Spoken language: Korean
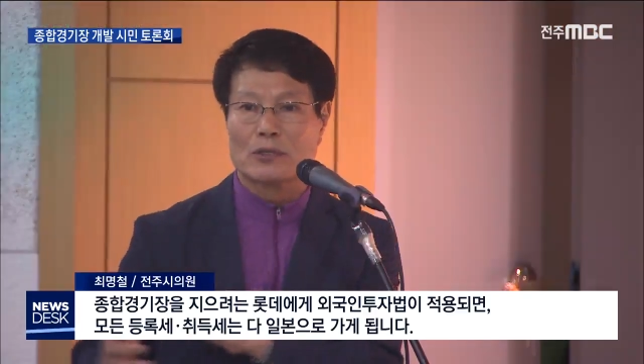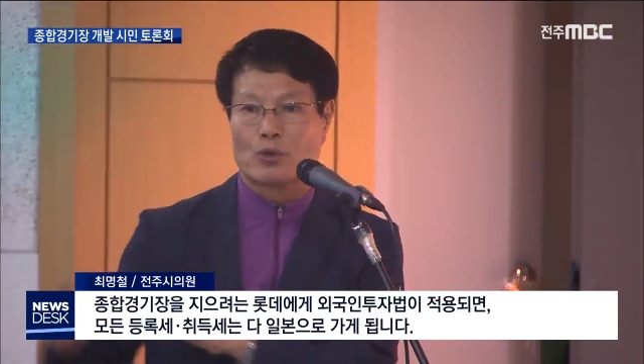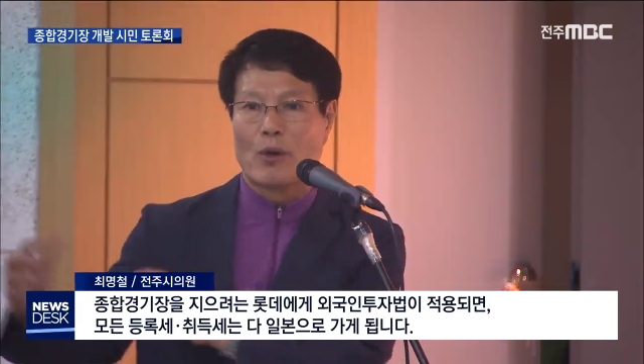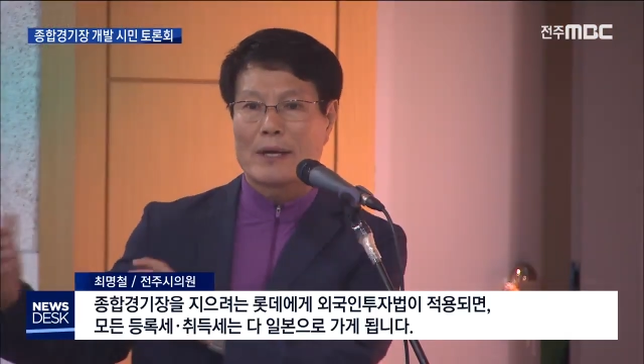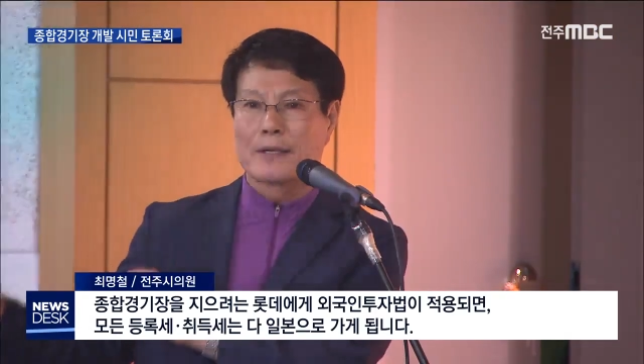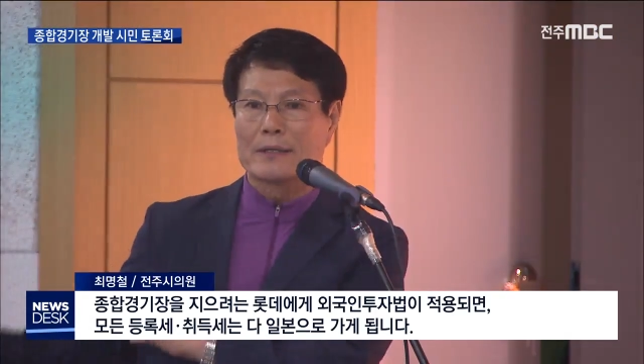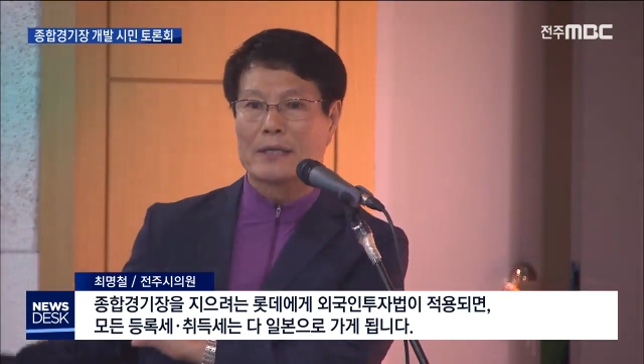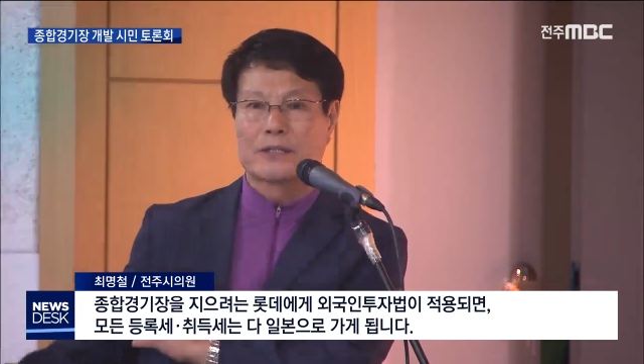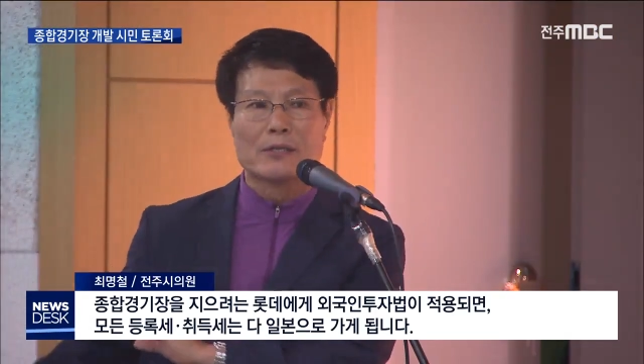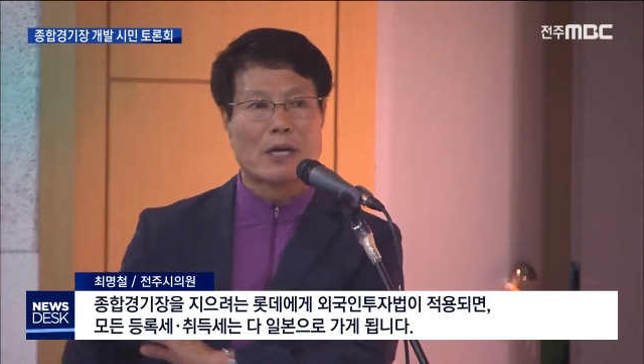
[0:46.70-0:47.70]

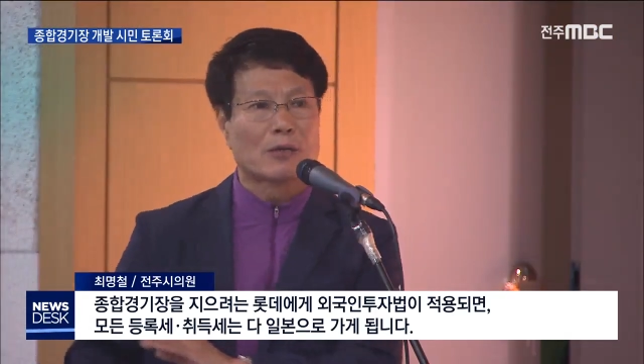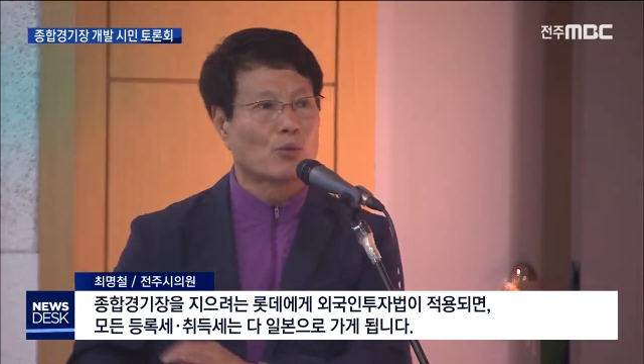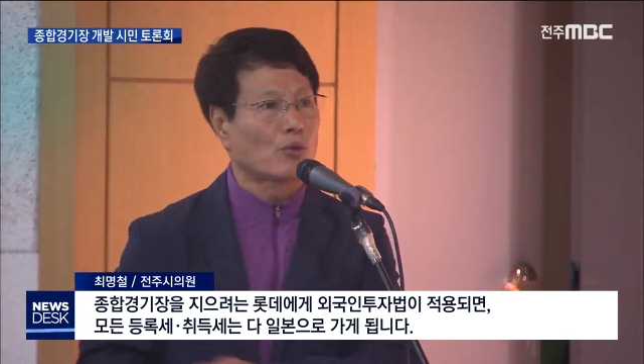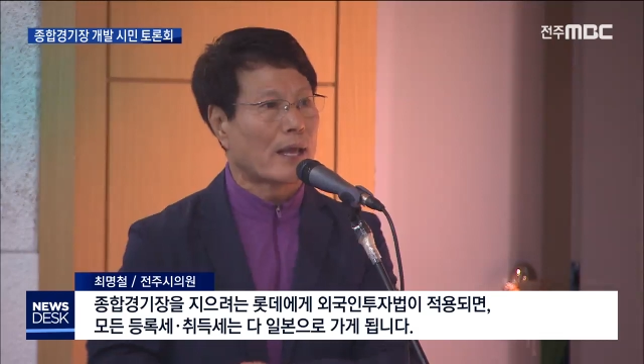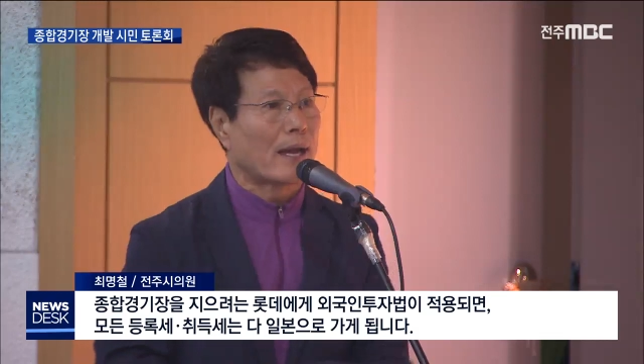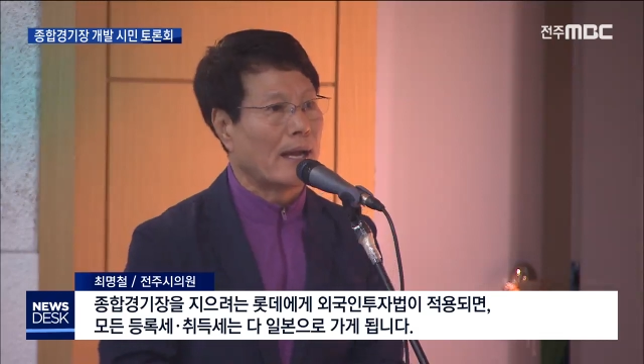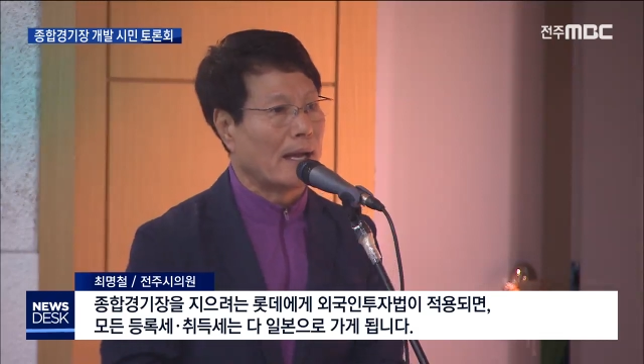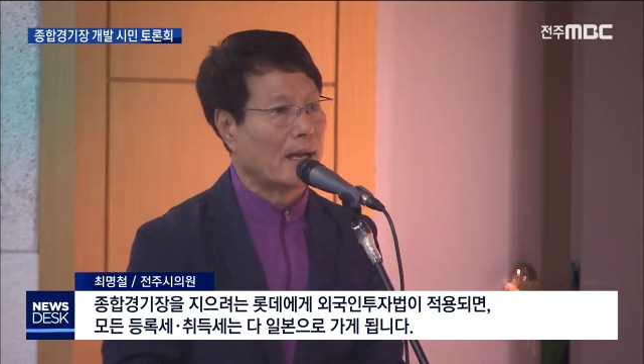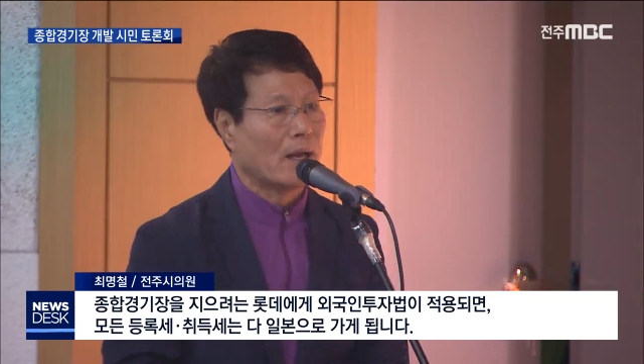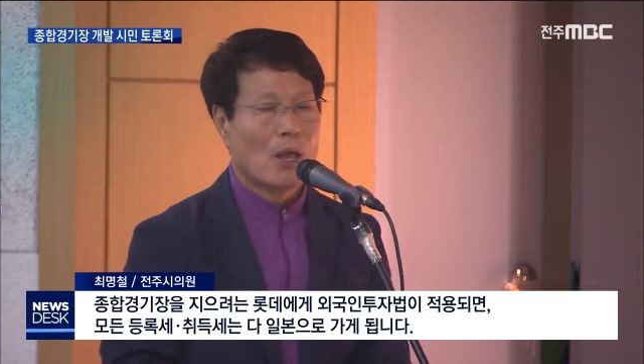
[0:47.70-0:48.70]
종합경제에 지질는
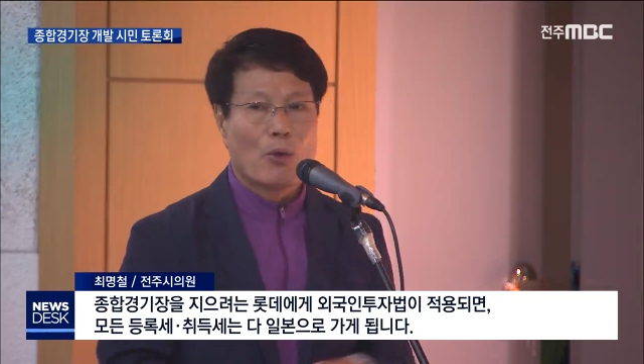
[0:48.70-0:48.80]
롯데가